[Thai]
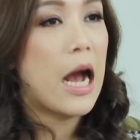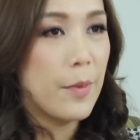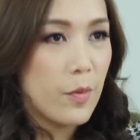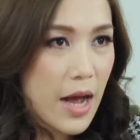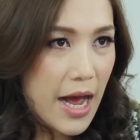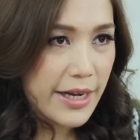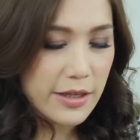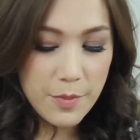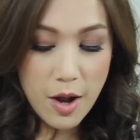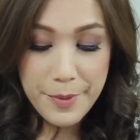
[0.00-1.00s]
เอาเป็นว่าเดี๋
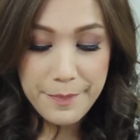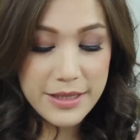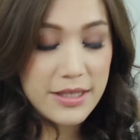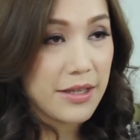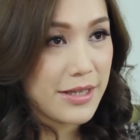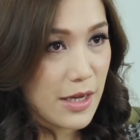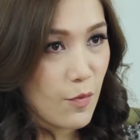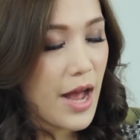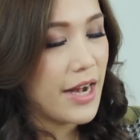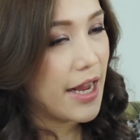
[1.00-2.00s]
ยวจะบอกไปเป็นสิ่
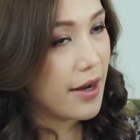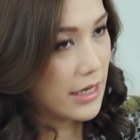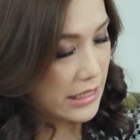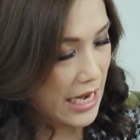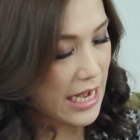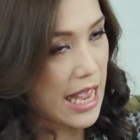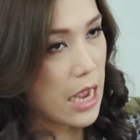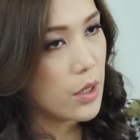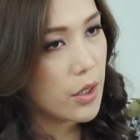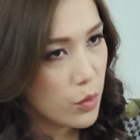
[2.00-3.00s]
งๆว่าอันไหนเคยใช้แล้
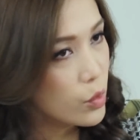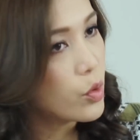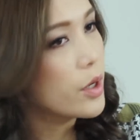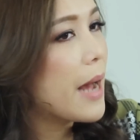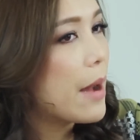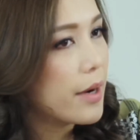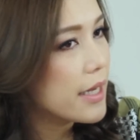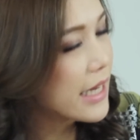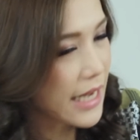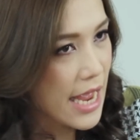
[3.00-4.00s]
วแล้วรู้คุณภาพว่า
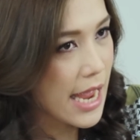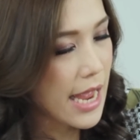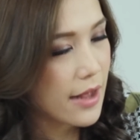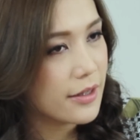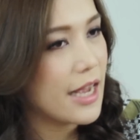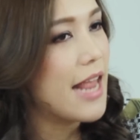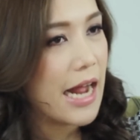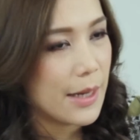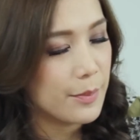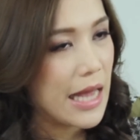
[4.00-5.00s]
ดีแน่ถ้าอยา
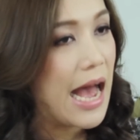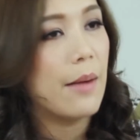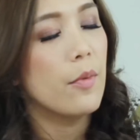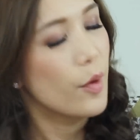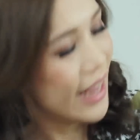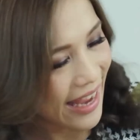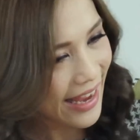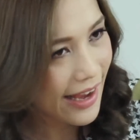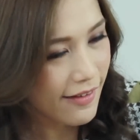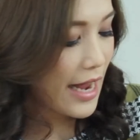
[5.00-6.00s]
กทำตามโอเค
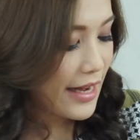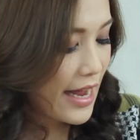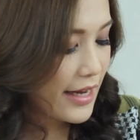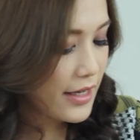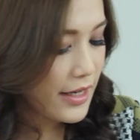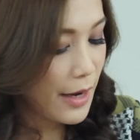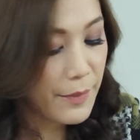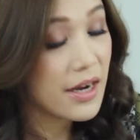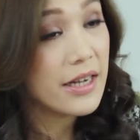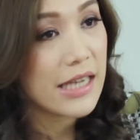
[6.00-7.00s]
อันไหนที่ยัง
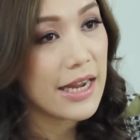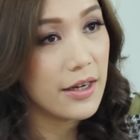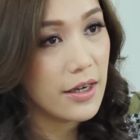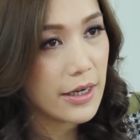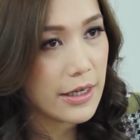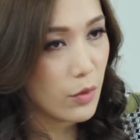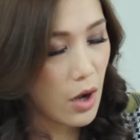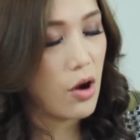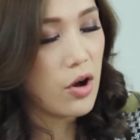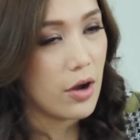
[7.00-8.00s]
ไม่เคยใช้เลยเดี๋ยว
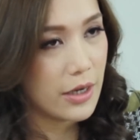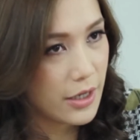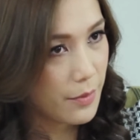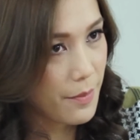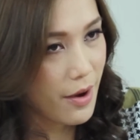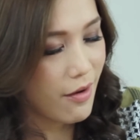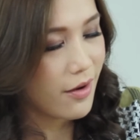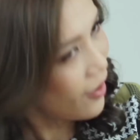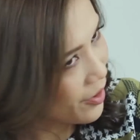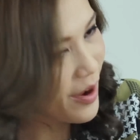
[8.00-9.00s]
ลองก่อนแล้วเดี๋ยวมาบอก
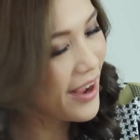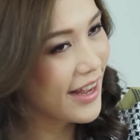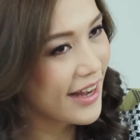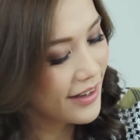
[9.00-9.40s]
ค่อยว่ากั